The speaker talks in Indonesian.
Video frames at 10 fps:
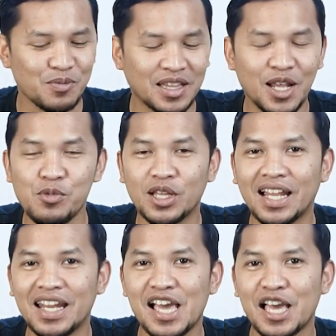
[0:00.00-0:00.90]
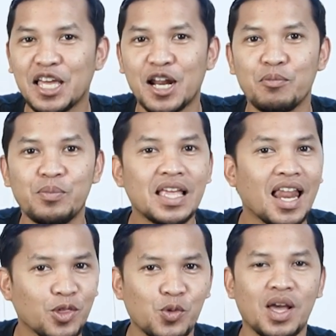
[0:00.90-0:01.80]
Sementara buat Anda yang kaki ramping,
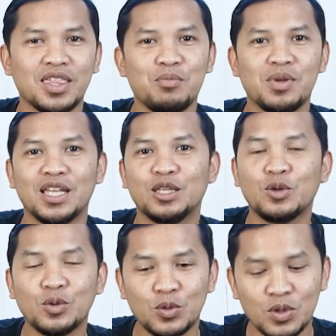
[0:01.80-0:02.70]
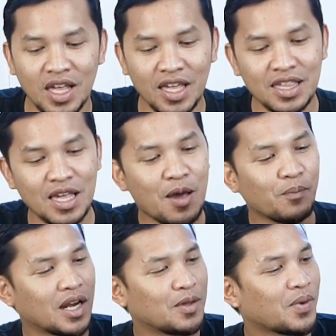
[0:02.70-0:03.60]
langsung aja pilih true to size.
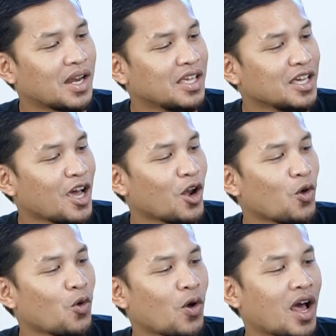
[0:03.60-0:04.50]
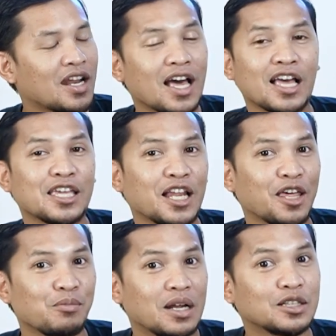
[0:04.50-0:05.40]
Paling-paling kalau Anda
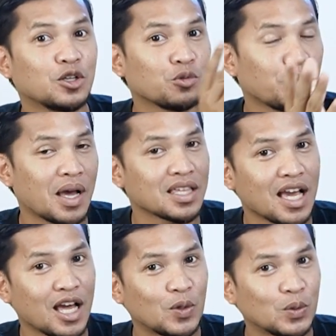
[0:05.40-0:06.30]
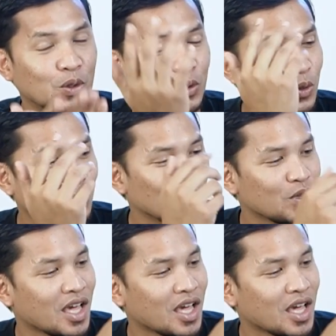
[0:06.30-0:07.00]
kakinya lebar terus memaksakan untuk true to